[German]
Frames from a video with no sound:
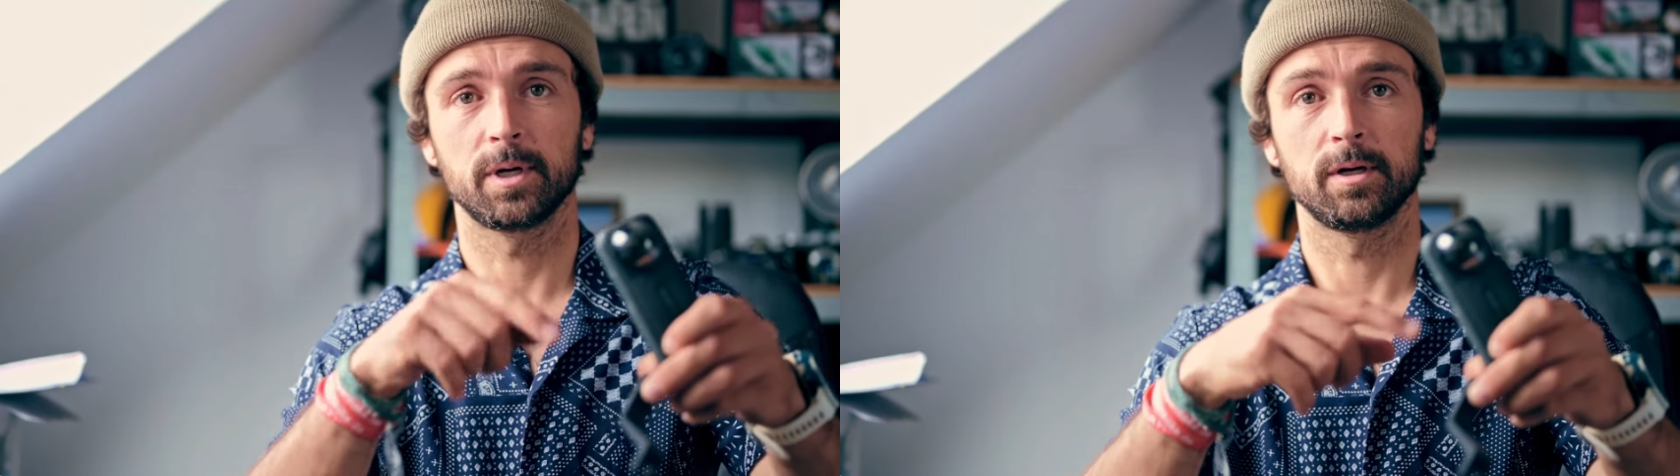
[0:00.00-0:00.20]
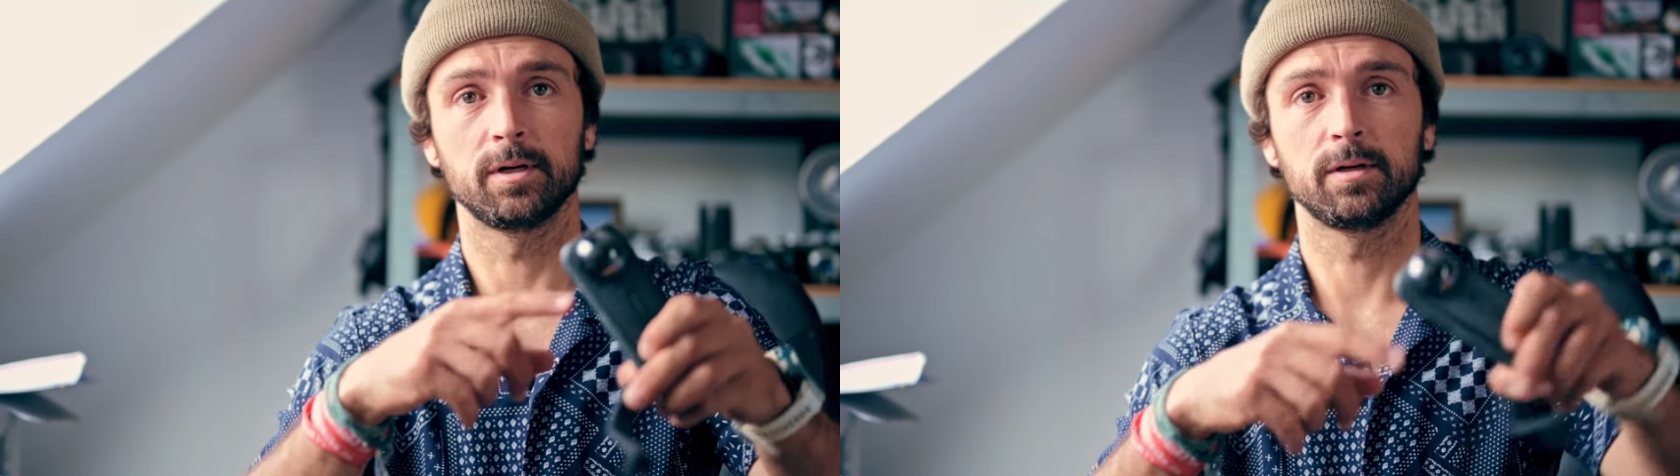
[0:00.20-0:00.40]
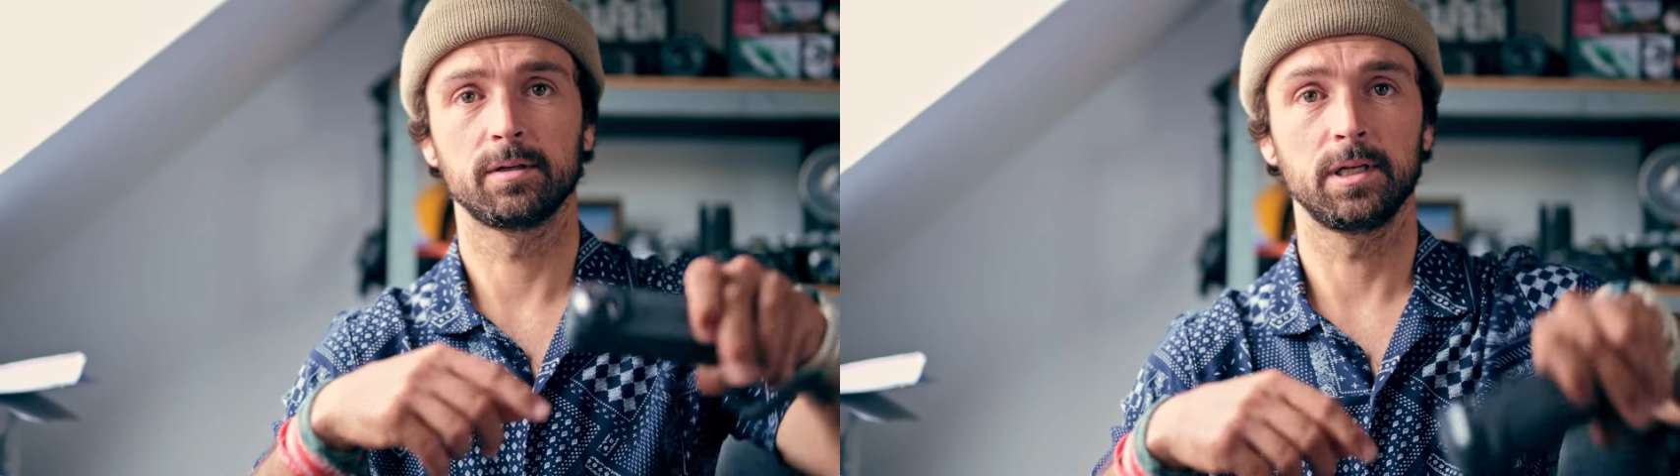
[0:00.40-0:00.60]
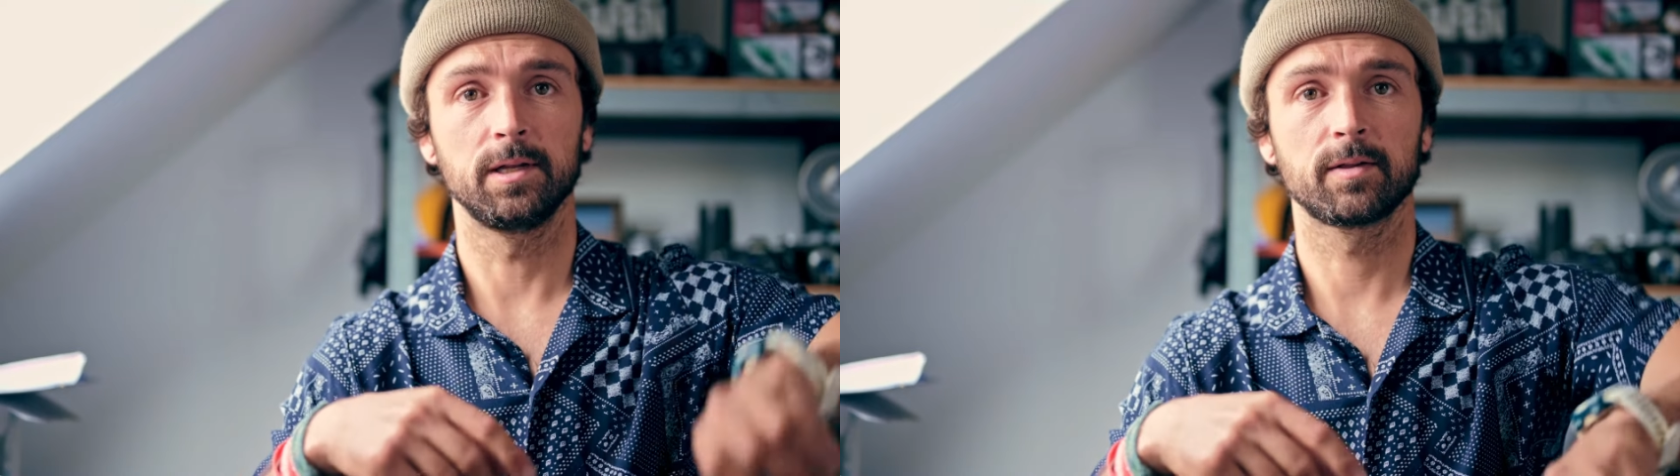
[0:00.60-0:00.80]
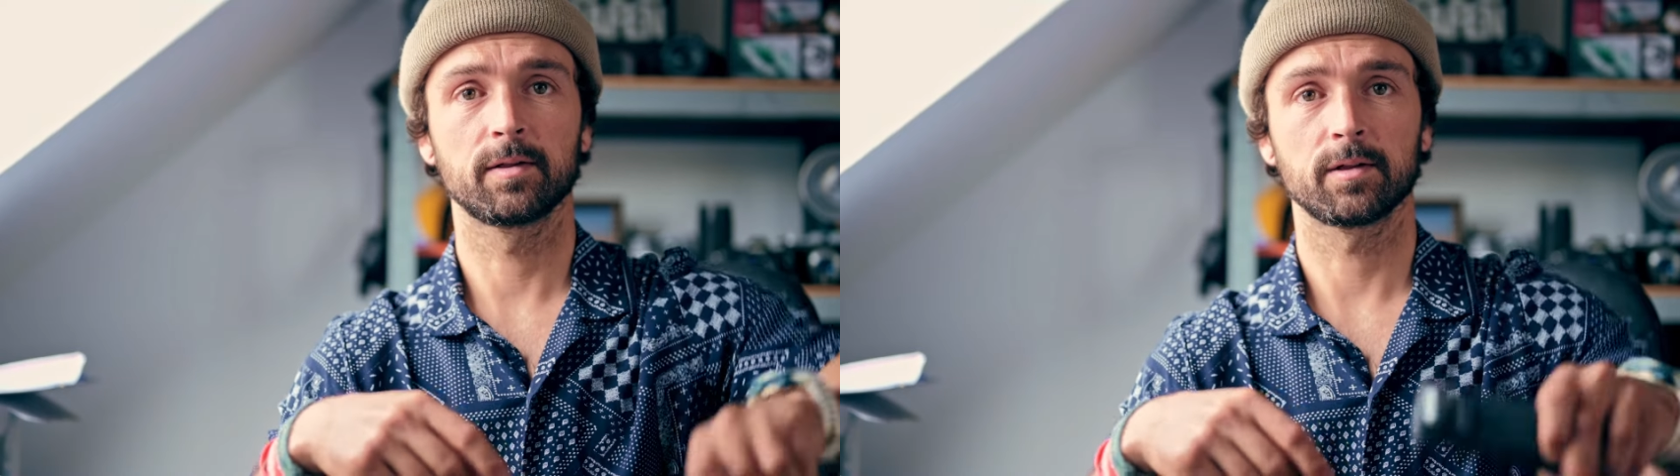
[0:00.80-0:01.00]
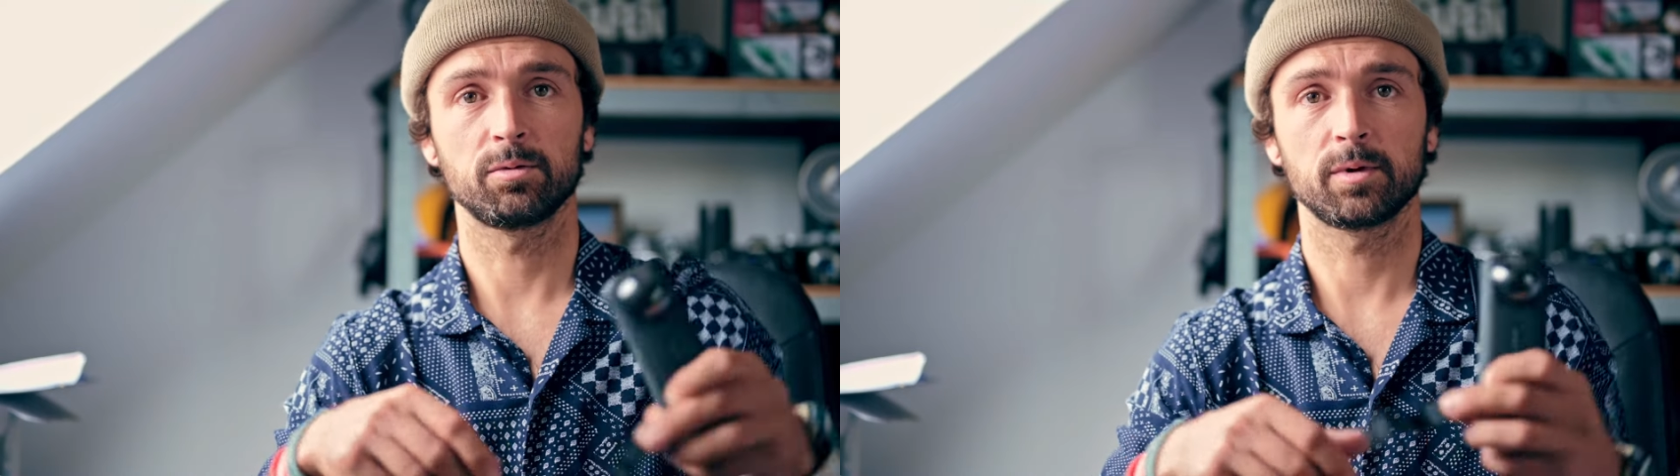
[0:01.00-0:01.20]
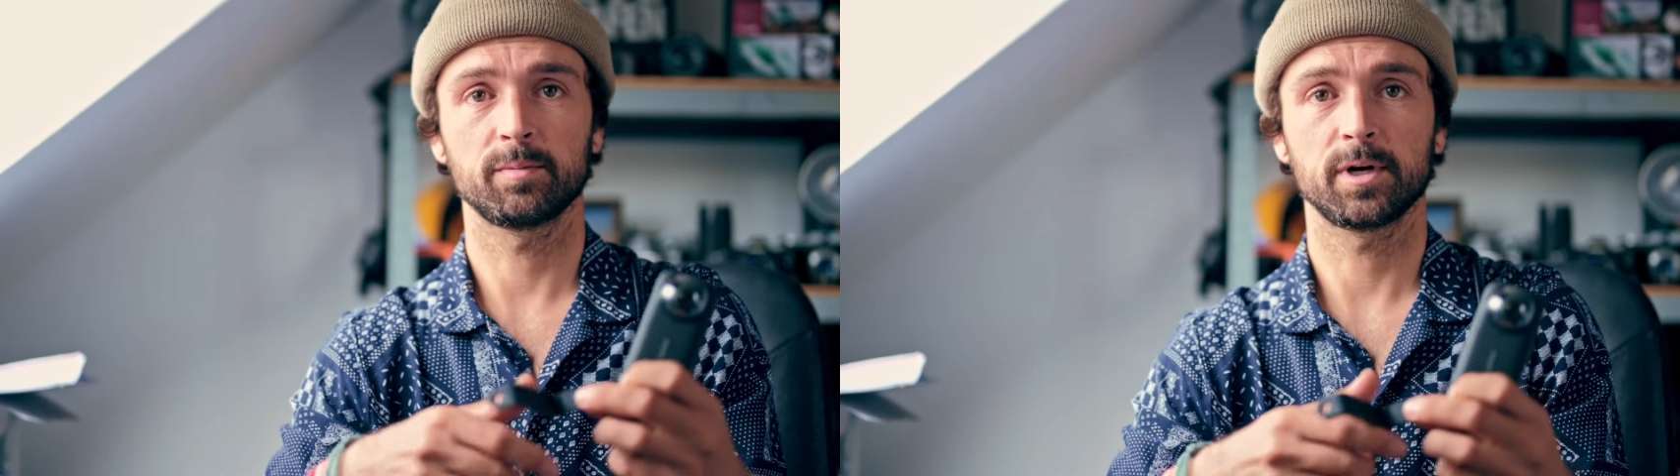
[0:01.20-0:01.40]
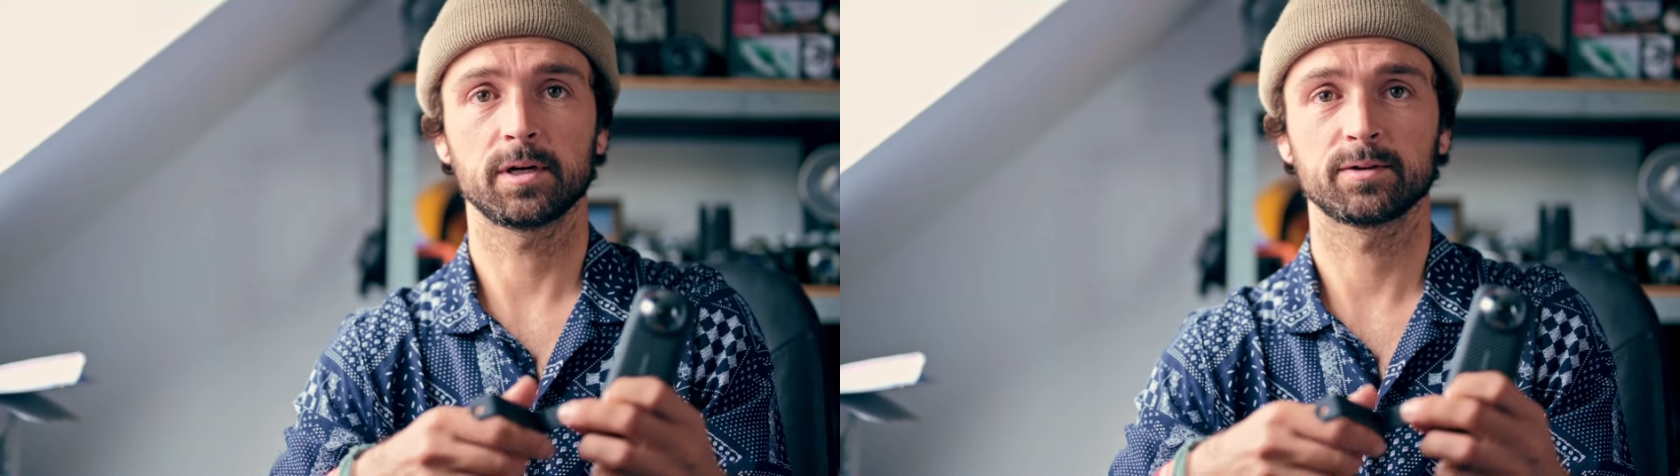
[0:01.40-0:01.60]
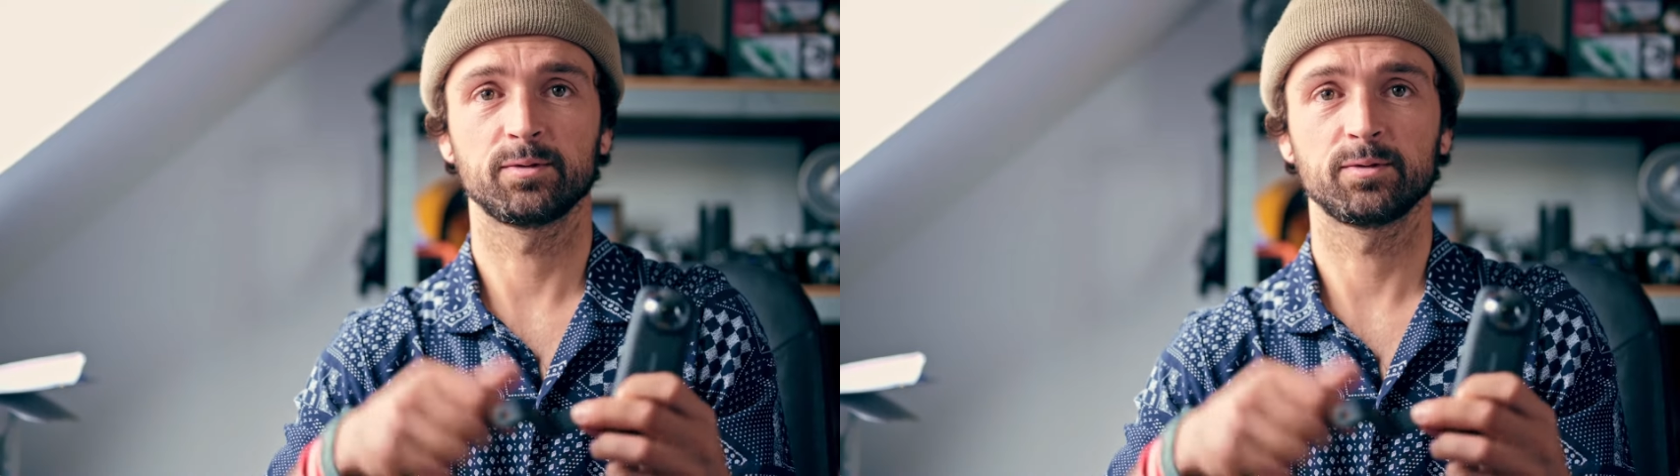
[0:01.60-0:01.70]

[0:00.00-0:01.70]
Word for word: äh, die Linsen sauber gemacht